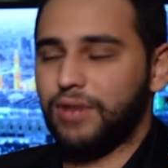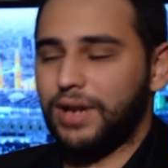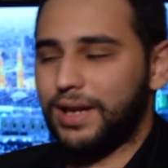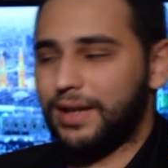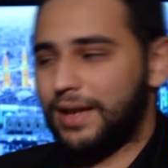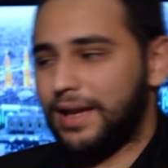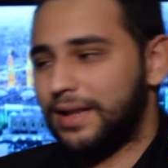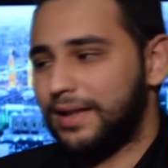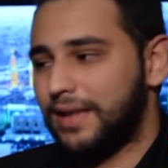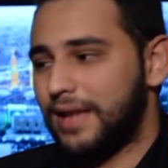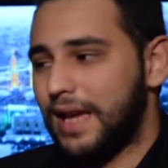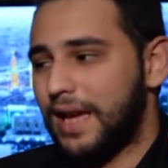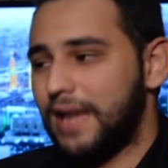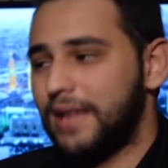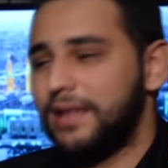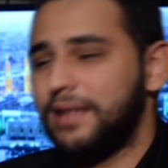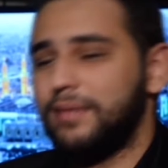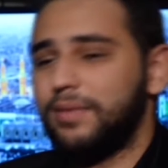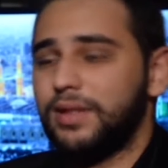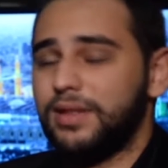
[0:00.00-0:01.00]
يعني قد ايه
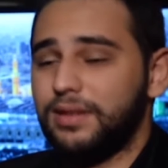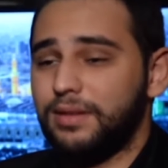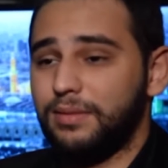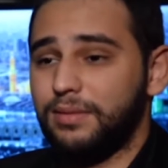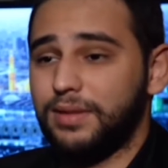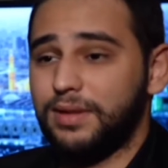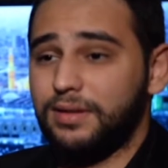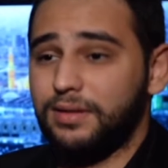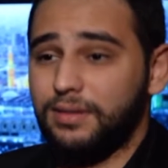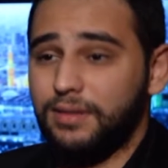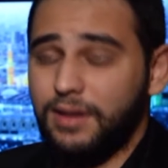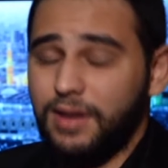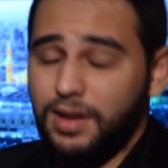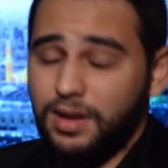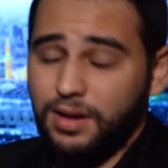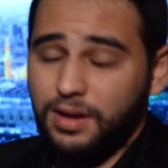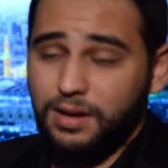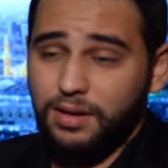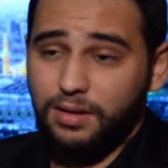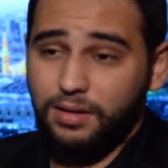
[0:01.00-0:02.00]
هيدي بت, بت
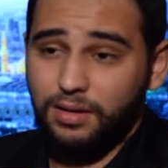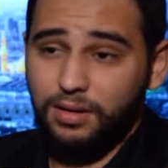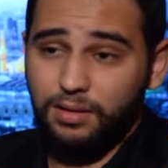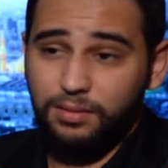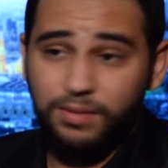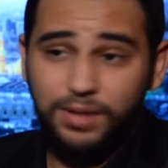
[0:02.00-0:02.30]
آه،